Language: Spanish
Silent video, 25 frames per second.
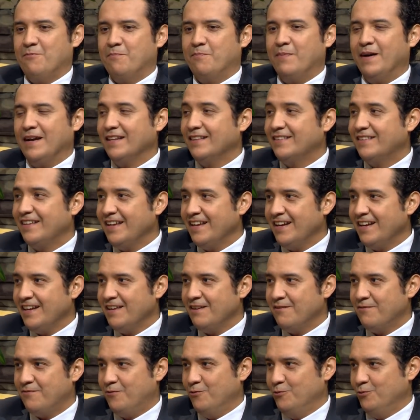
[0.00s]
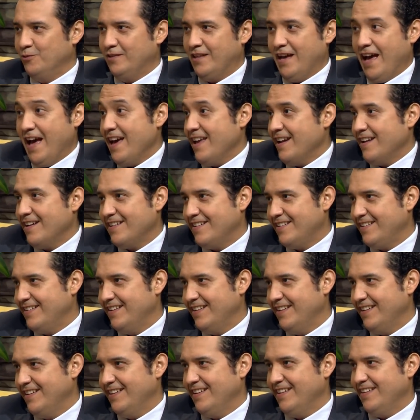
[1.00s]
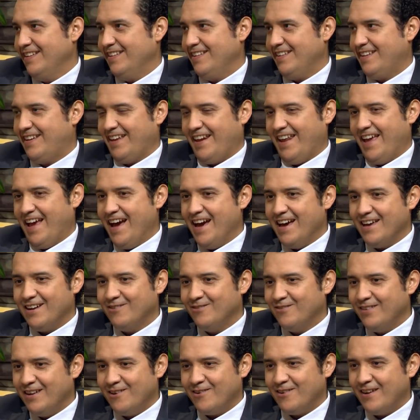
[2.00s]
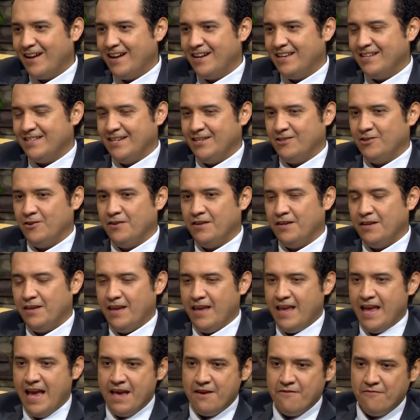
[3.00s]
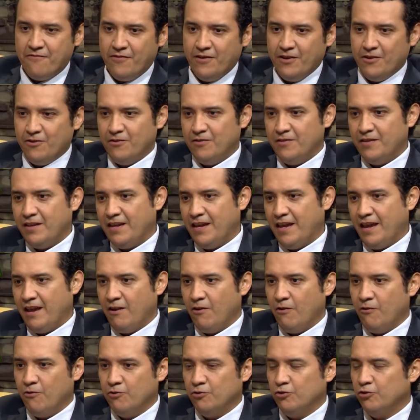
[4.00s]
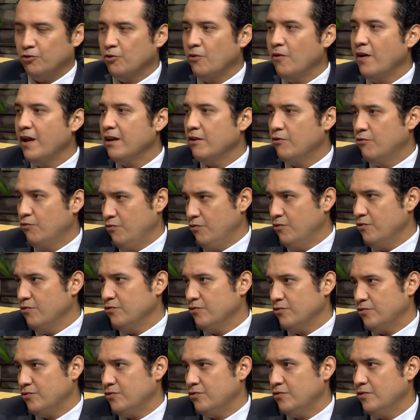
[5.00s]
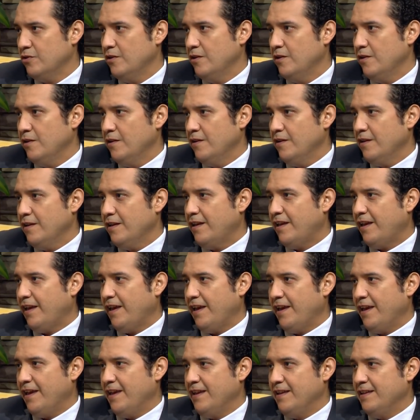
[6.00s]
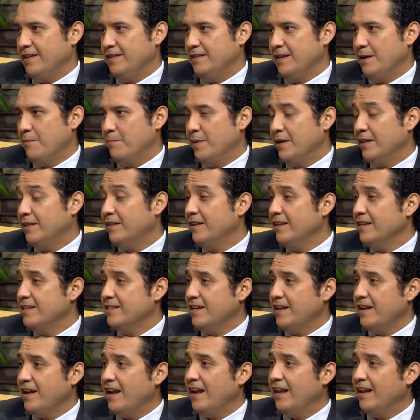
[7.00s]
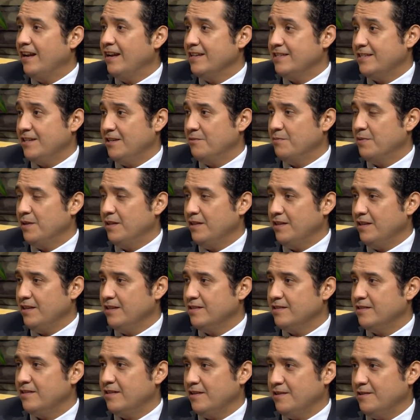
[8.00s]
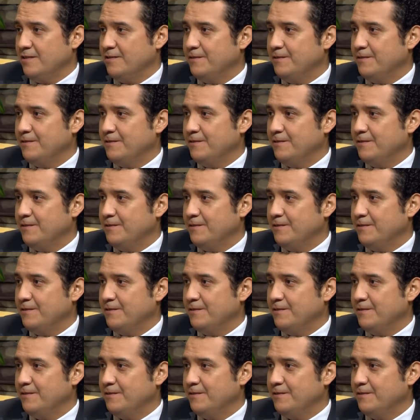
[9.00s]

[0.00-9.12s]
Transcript: compartir y fundar, crear una organización y, y, ahí fue donde encontró algunos que ya pertenecían a la iglesia adventista. Dijeron, pues la